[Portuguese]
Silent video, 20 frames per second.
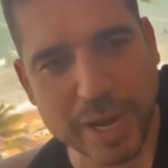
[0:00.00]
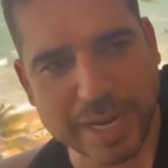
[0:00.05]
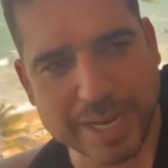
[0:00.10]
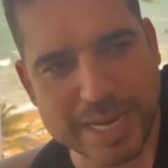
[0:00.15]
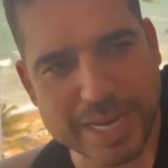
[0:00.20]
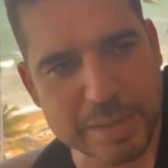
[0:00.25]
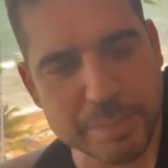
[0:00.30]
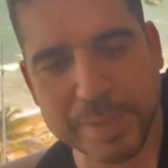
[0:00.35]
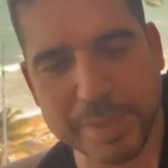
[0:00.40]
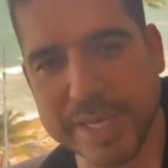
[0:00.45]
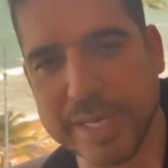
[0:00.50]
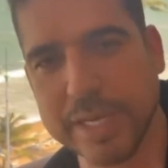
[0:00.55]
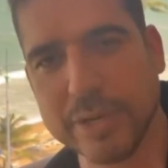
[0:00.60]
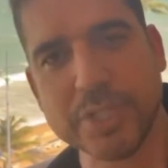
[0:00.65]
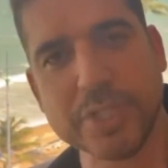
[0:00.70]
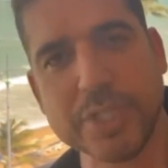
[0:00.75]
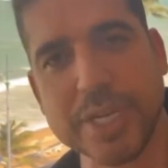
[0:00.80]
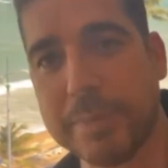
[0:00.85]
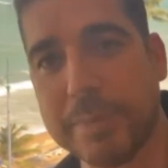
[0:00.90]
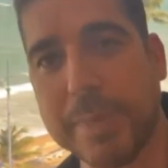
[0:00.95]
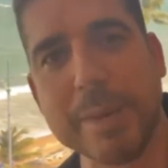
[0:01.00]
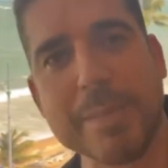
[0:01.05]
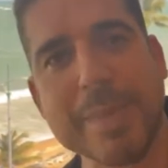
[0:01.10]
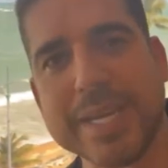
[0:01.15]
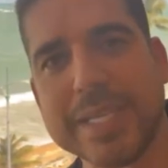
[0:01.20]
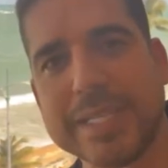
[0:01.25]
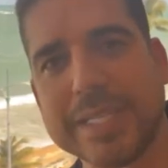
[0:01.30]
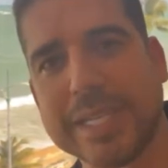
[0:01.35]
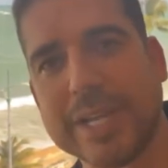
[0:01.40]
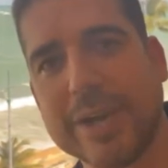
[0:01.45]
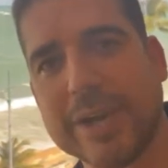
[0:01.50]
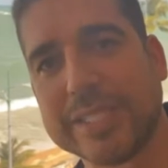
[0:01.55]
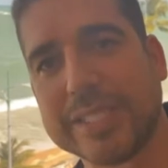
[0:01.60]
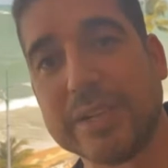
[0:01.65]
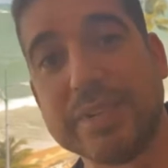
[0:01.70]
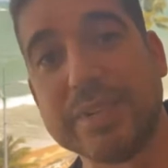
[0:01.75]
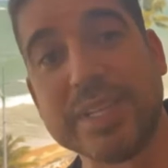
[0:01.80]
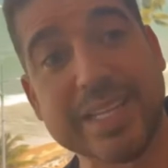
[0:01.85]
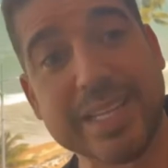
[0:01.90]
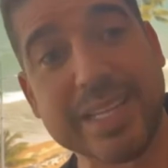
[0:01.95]
aquele emprego e tinha que permanecer lá o resto
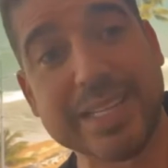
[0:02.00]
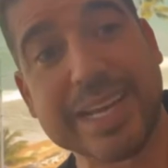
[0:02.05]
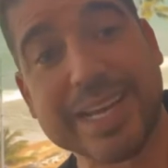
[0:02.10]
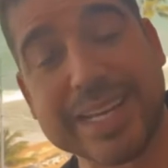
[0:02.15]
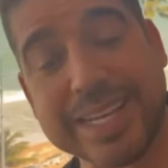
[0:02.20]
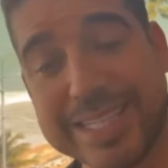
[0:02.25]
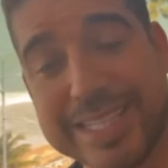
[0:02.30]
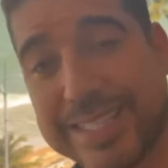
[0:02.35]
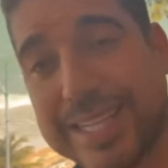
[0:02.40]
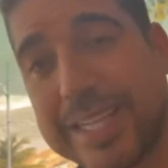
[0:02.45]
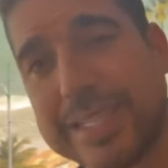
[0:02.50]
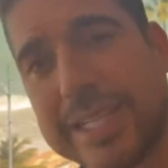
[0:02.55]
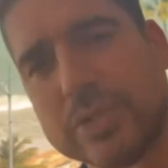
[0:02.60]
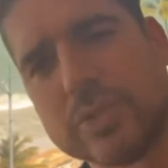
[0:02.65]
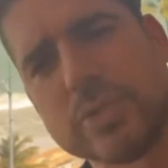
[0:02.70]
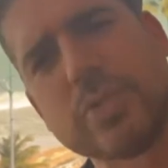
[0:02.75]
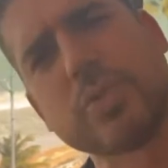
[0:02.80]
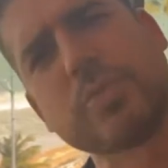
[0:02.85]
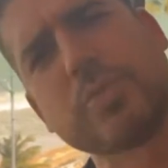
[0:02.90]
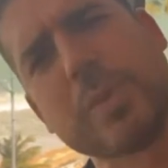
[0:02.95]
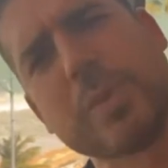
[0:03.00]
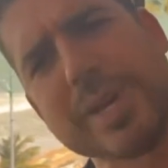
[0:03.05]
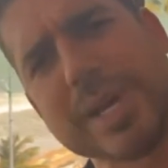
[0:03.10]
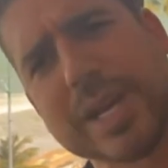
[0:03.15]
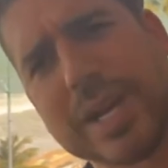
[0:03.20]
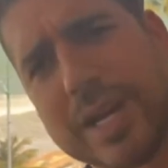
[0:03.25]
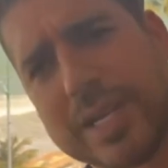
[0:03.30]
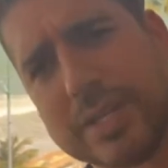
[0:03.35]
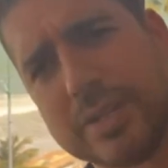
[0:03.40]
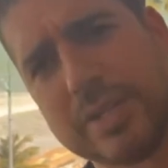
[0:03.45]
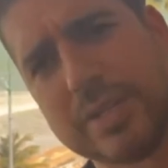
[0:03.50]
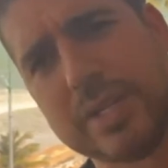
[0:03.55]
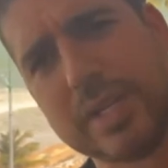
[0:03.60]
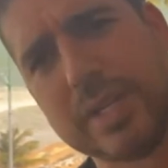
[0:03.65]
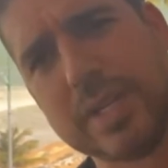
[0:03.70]
da vida e tentar crescer lá dentro de um supermercado.